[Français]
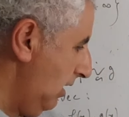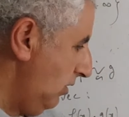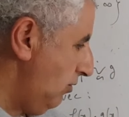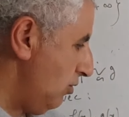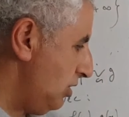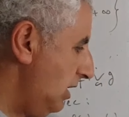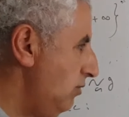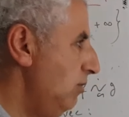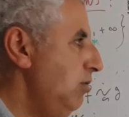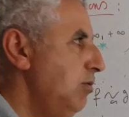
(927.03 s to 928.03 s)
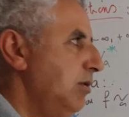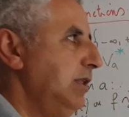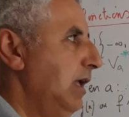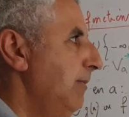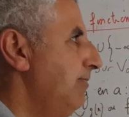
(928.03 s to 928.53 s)
de g de u de
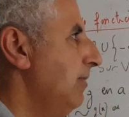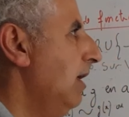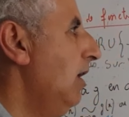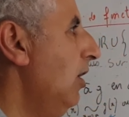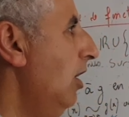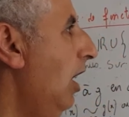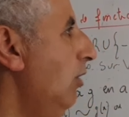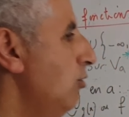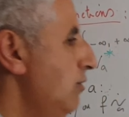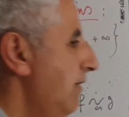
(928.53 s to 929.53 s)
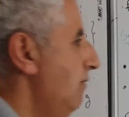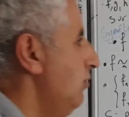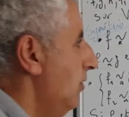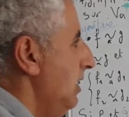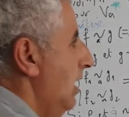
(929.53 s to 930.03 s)
t. Alors je vais vous
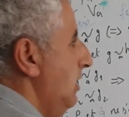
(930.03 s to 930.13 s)
donner un